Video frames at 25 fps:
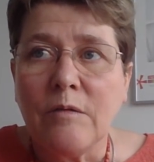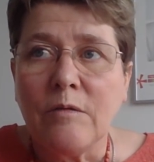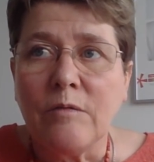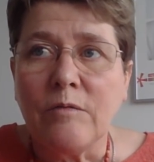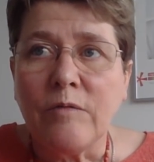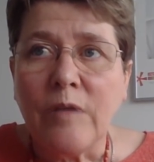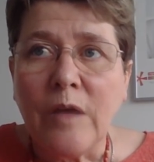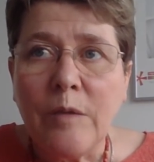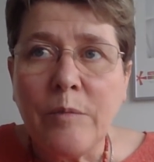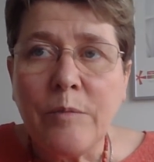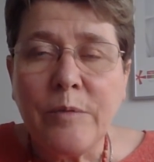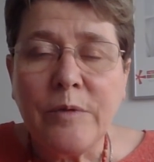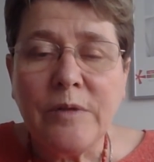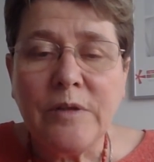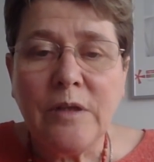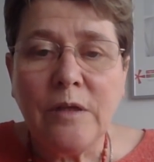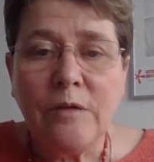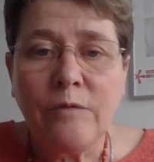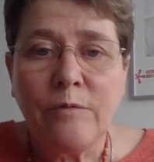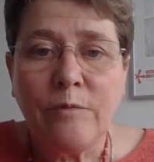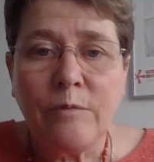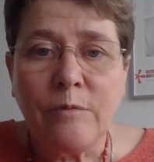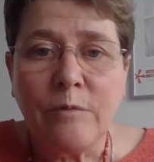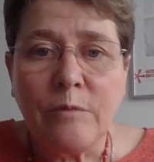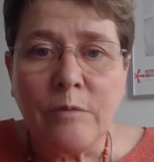Une vraie
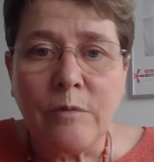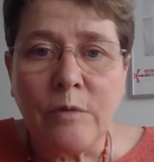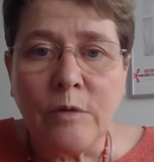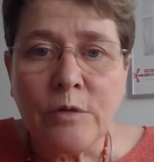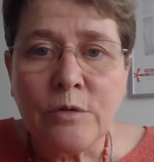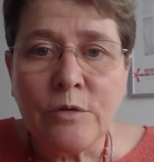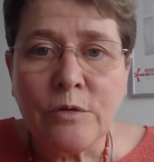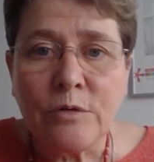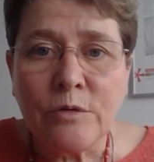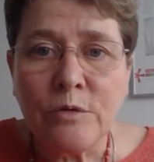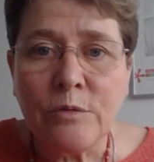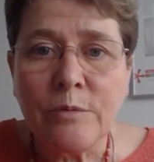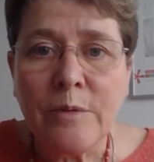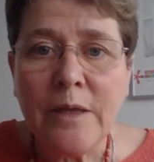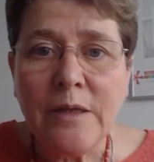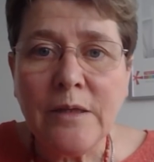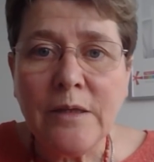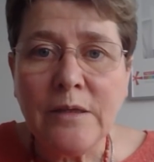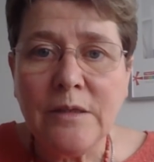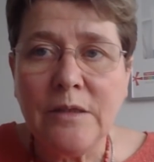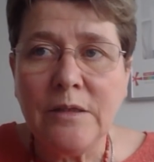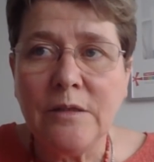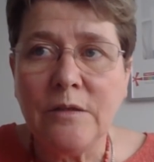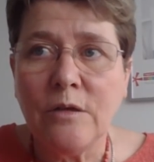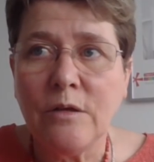politique ressources
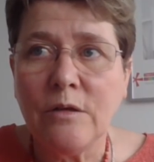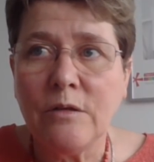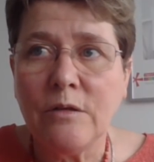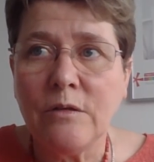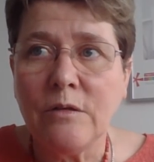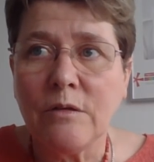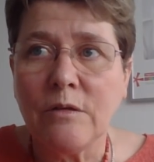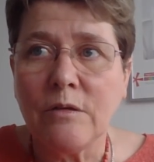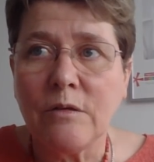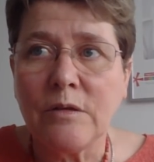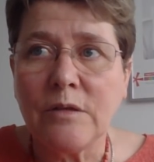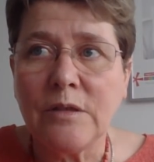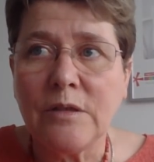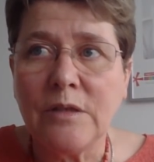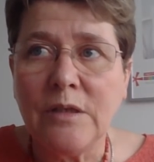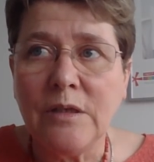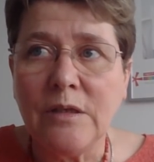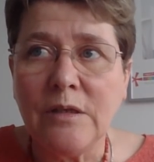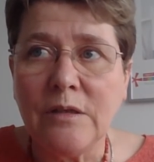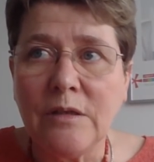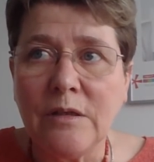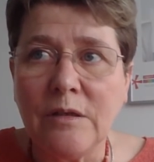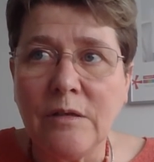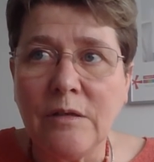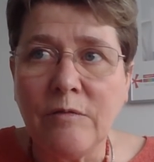humaines qui donne,
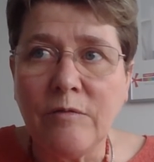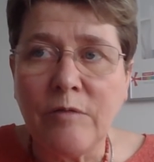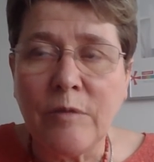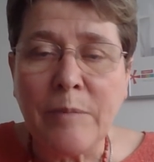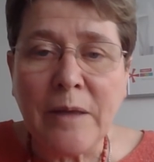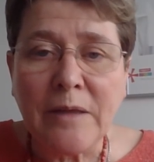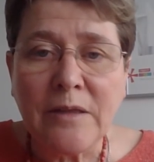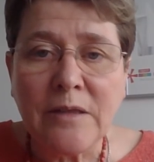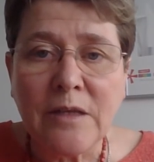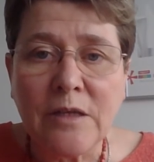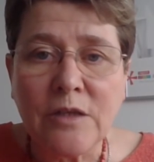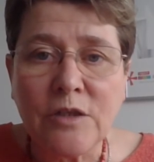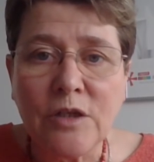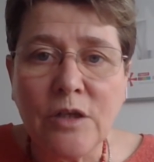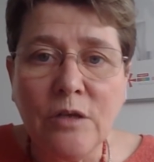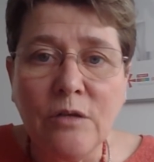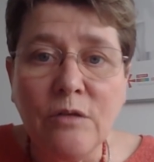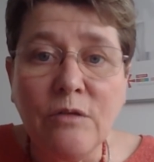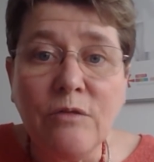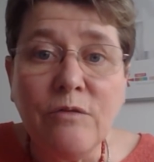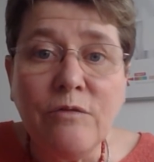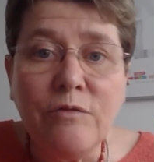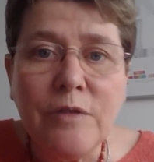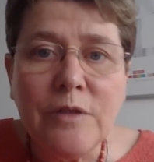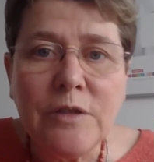qui, fait partager
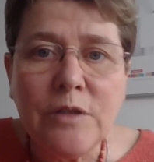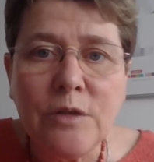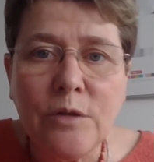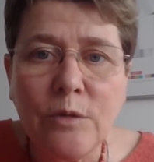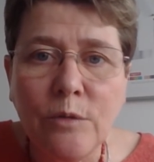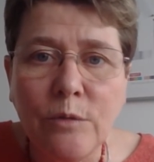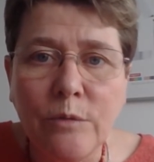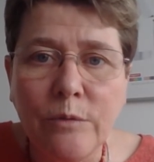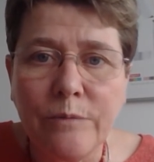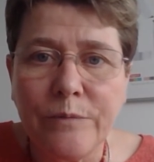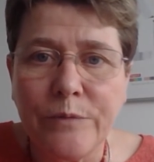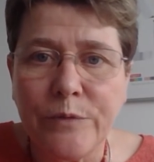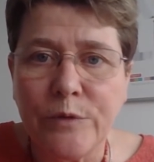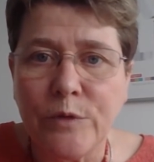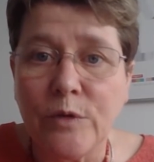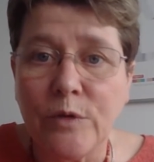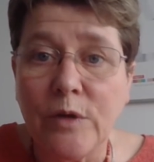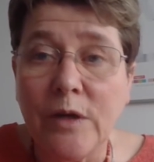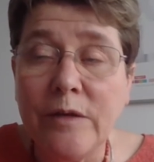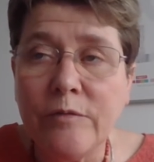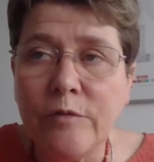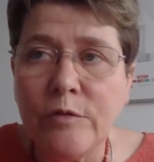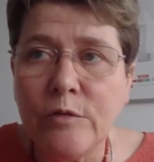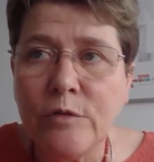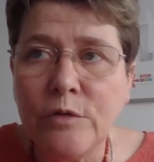une vision de
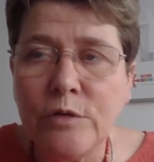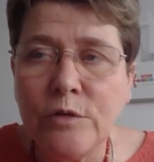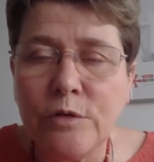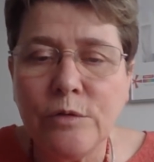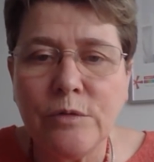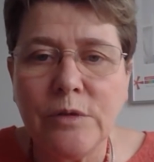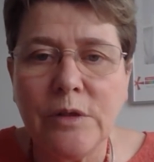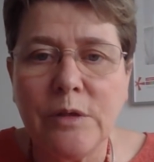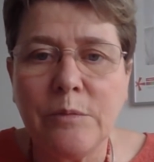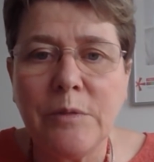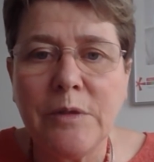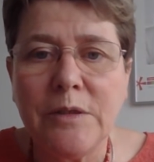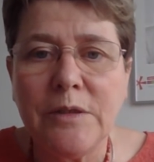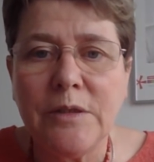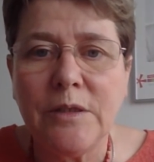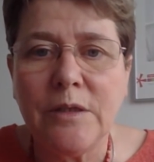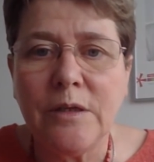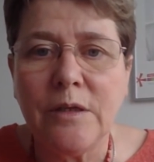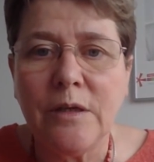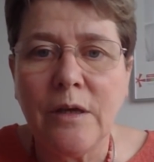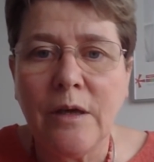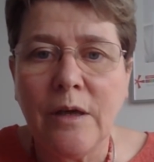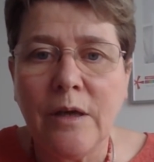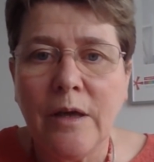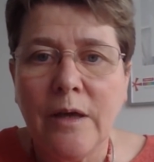l'évolution des
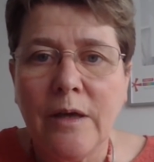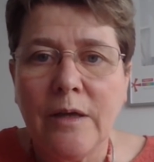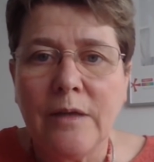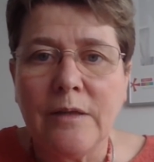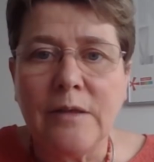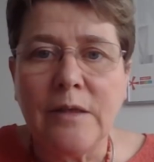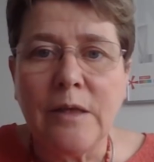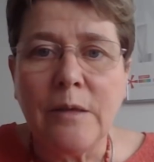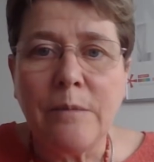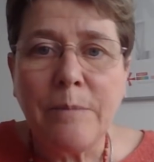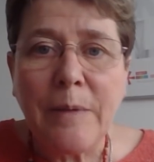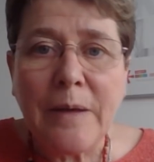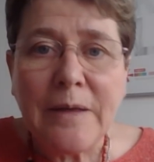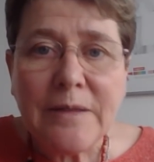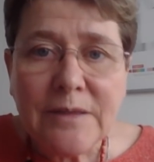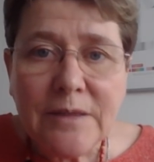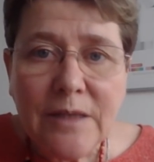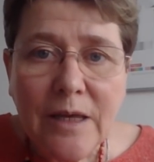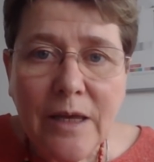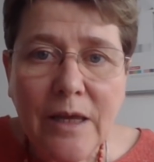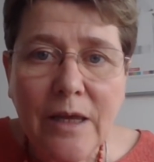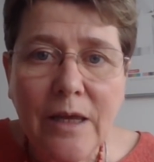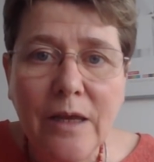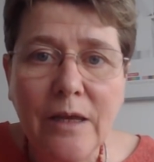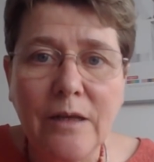métiers, des
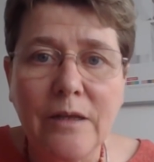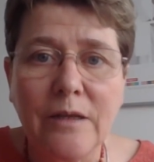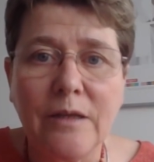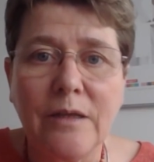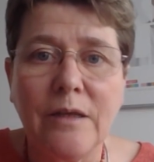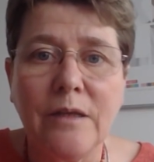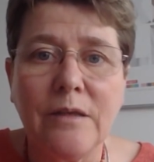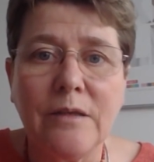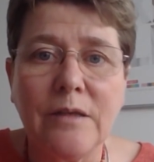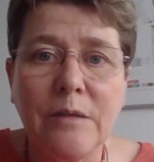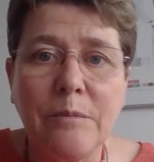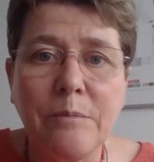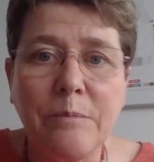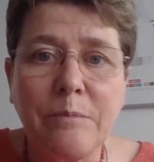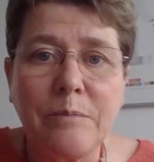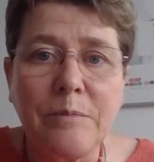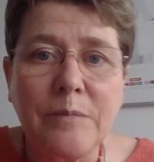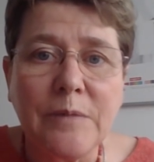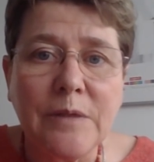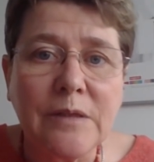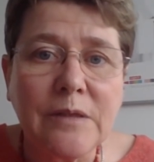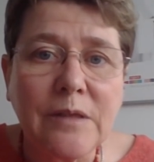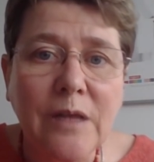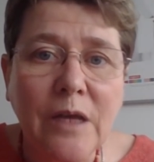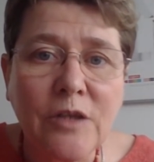passerelles et
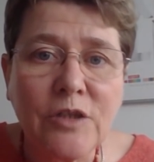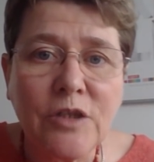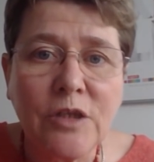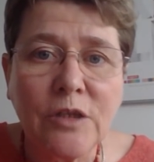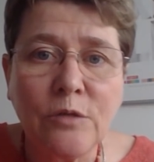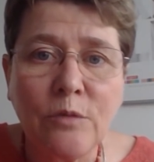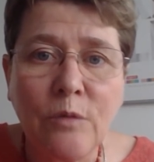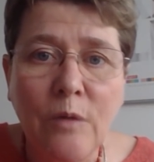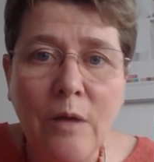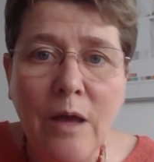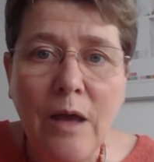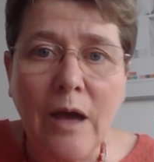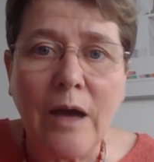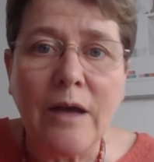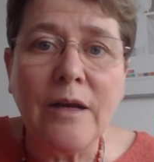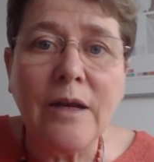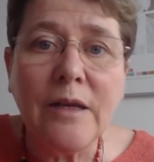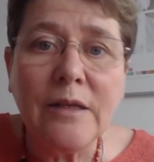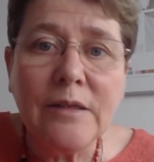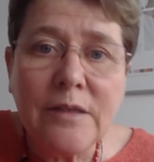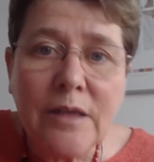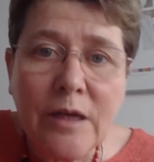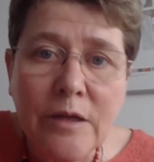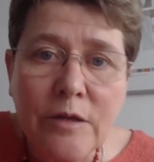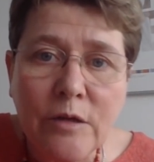des trajectoires à
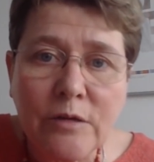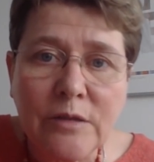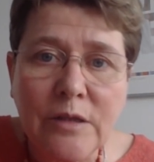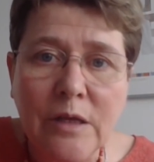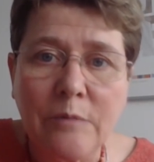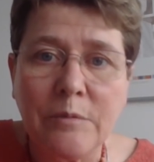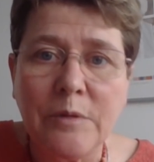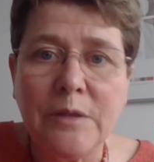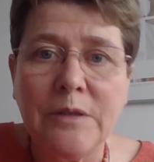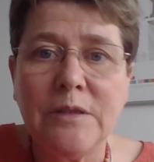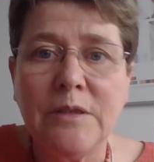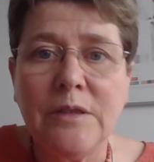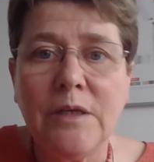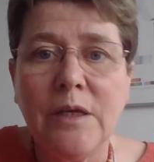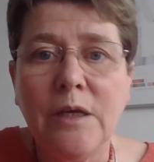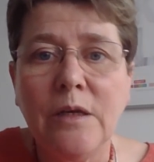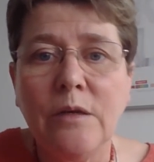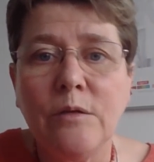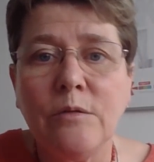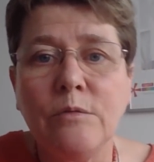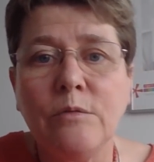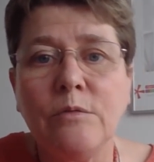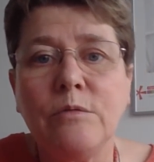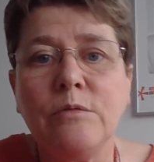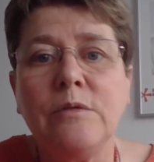l'intérieur d'un
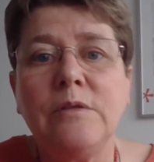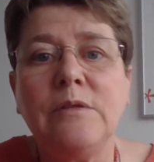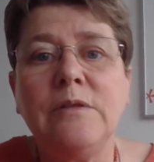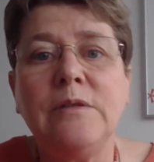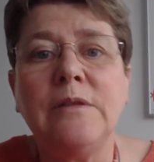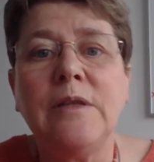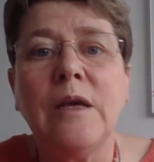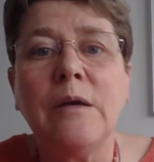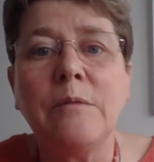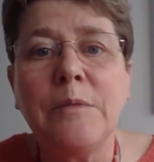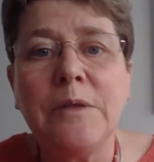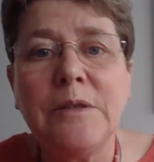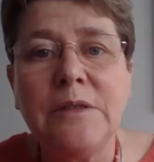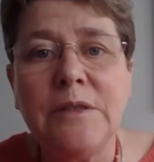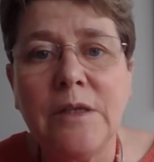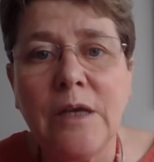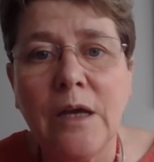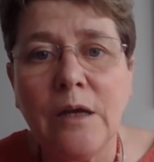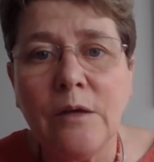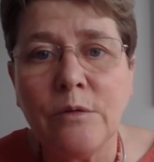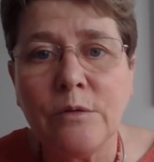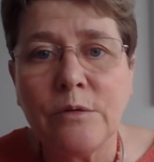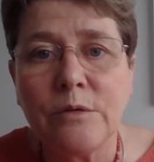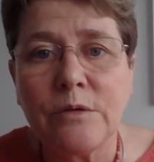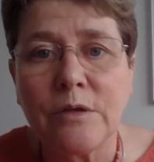métier ou d'un métier
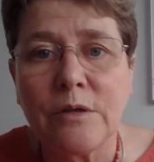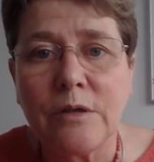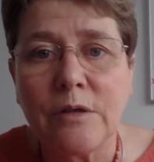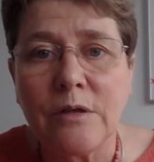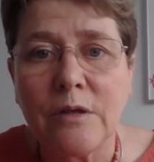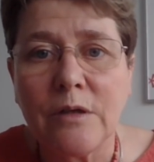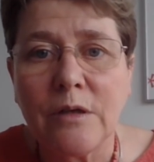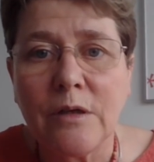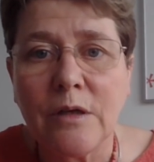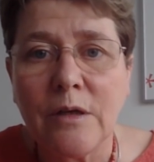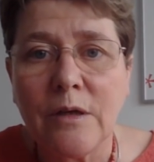à l'autre.